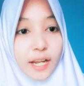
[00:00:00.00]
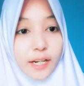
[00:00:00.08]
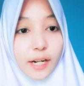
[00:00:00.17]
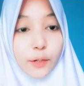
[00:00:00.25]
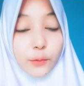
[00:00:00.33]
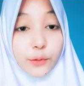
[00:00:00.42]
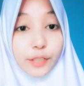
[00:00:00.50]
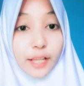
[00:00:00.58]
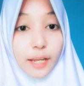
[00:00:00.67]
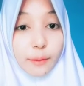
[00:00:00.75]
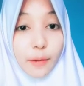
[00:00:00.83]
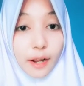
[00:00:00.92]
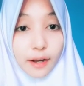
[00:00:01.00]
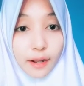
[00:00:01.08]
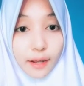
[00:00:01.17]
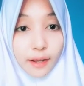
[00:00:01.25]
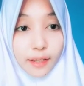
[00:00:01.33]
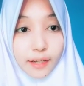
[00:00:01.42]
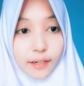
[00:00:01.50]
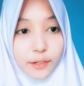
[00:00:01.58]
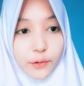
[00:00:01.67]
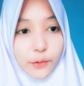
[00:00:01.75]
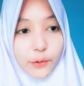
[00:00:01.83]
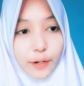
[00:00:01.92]
dan untai mana yang
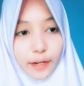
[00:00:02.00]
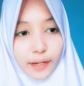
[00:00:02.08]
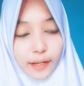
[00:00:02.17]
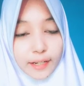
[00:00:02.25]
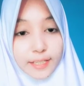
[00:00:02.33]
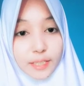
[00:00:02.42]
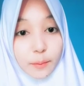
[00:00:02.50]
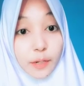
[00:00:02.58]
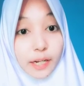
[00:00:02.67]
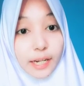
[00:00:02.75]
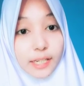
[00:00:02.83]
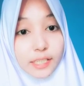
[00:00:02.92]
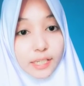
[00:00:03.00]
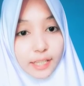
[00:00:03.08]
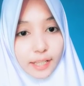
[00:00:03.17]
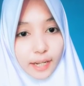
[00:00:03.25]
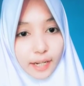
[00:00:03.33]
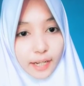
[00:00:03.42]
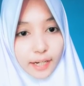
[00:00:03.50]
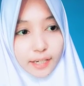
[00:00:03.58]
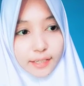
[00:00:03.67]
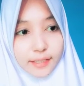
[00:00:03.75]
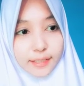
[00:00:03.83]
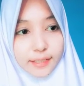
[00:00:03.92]
digunakan sebagai cetakan.
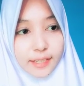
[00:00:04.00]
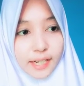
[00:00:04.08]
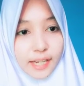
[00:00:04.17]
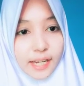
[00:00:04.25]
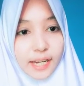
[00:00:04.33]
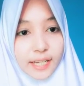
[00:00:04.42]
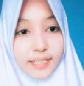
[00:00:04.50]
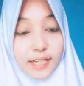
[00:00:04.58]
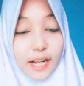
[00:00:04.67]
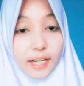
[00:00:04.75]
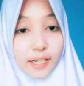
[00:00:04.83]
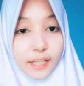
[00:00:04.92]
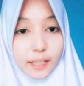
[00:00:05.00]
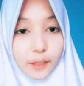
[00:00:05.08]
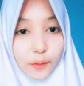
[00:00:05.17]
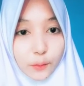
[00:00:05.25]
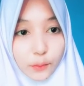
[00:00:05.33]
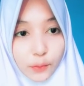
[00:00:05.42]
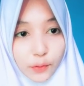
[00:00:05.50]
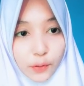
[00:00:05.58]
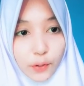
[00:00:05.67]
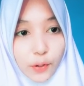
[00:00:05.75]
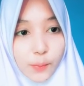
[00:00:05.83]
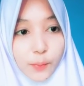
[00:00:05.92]
Selain itu,
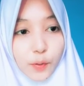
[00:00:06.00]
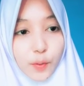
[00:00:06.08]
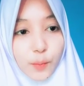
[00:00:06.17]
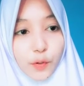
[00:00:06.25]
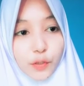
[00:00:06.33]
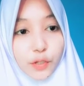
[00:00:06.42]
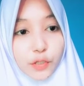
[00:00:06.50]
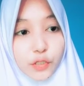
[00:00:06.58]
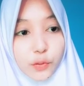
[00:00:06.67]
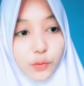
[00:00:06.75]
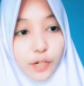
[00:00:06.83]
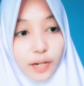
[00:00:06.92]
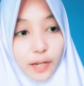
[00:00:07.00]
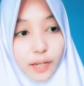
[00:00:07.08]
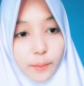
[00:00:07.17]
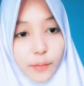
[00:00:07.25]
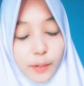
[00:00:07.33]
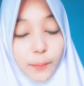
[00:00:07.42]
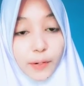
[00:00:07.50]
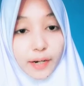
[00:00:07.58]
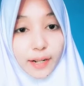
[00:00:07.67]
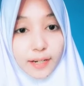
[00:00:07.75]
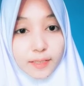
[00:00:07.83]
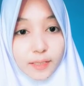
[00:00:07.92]
promotor juga yang
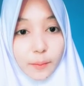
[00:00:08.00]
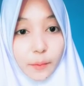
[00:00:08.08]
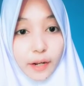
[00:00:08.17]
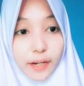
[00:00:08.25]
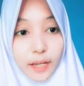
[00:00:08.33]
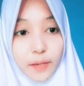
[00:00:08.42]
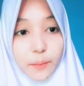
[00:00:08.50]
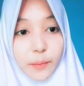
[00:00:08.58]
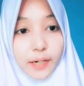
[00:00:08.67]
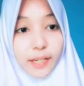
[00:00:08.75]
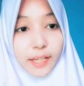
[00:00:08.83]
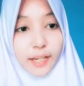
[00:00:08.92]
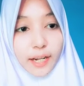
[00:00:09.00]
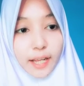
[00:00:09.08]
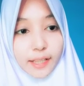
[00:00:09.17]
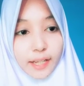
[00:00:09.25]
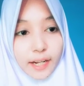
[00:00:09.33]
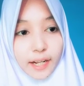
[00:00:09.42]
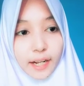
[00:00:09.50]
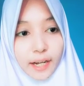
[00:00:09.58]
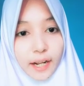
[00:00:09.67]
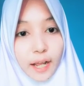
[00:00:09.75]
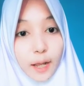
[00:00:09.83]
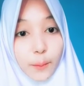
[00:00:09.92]
berperan sebagai pengikat
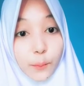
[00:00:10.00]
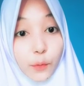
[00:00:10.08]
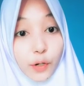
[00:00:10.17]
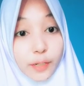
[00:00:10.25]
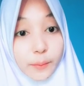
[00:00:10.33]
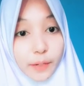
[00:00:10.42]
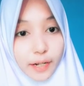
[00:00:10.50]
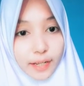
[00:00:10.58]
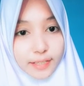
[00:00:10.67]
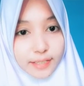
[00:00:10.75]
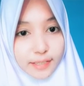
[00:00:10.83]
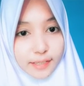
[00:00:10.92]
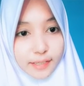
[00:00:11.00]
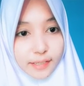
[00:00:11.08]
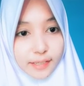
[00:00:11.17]
RNA polimerase.